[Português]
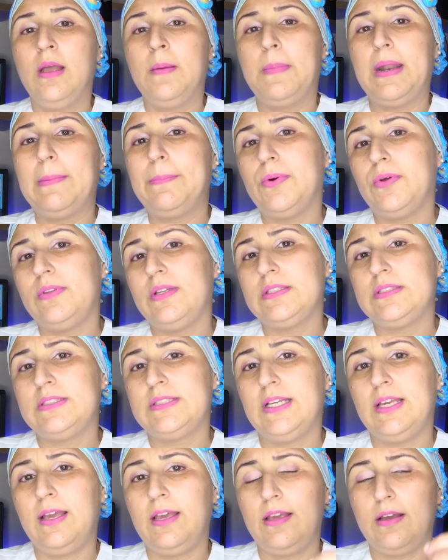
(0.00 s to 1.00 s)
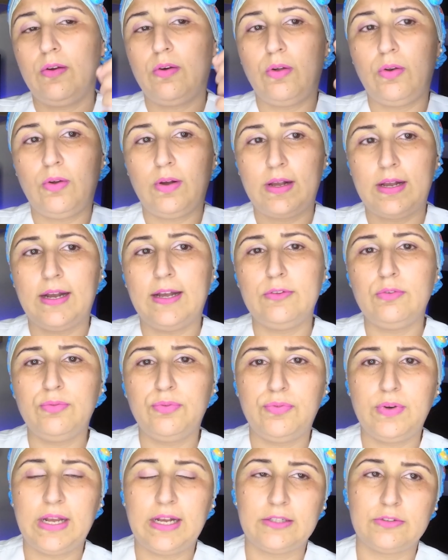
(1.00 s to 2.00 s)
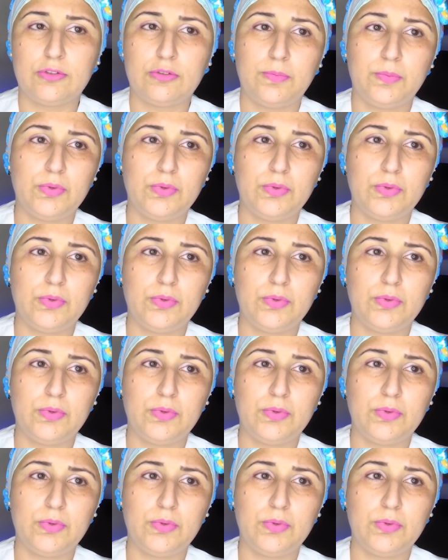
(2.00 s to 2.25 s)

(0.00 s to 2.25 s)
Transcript: para poder ser colocado o frasco,